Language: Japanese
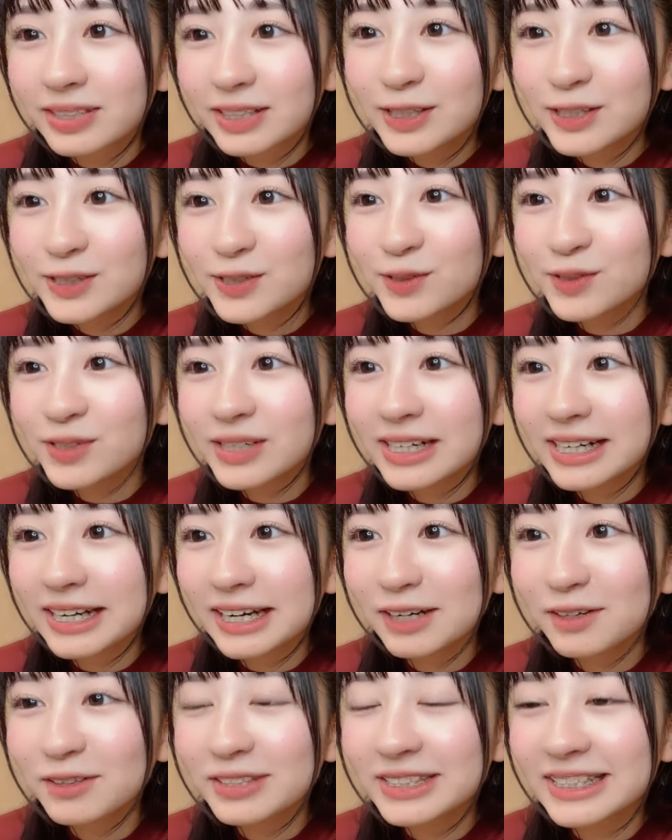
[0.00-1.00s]
休息が
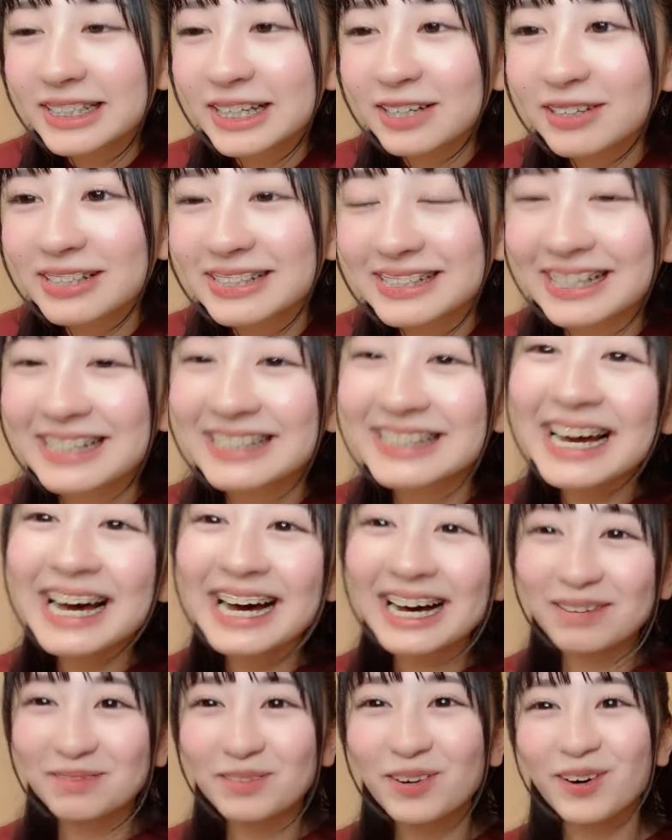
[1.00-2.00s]
リリのちゃんなのですが
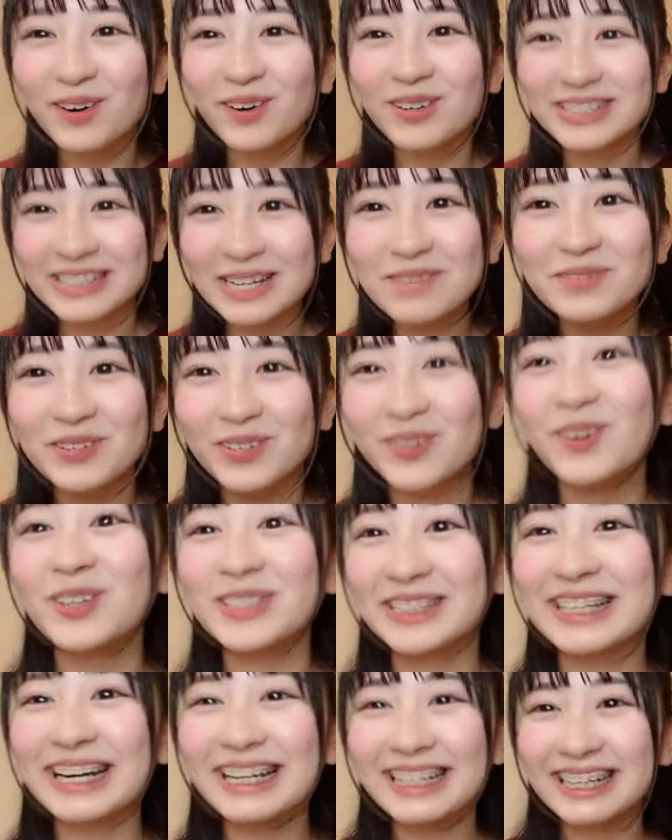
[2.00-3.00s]
じゃあもう全部こ
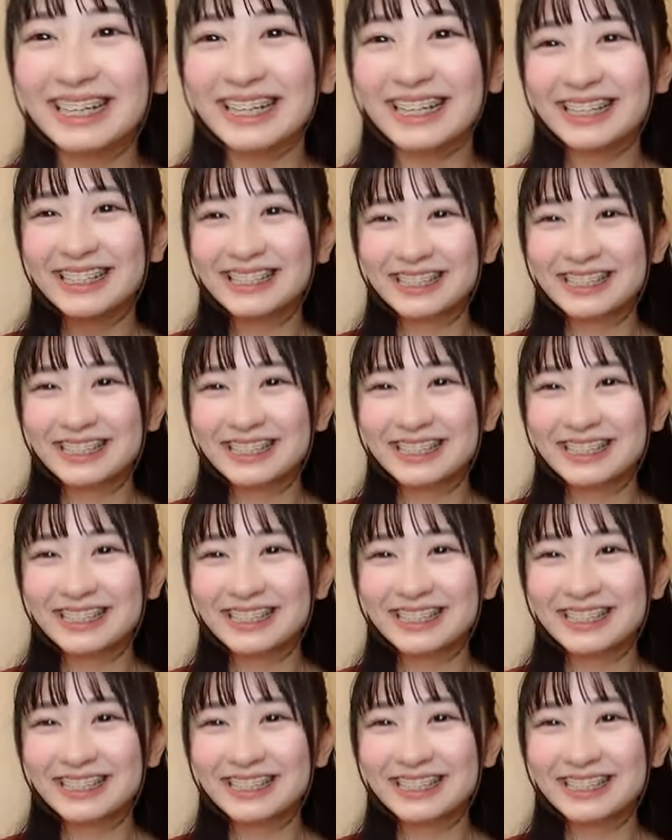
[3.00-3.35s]
ちらに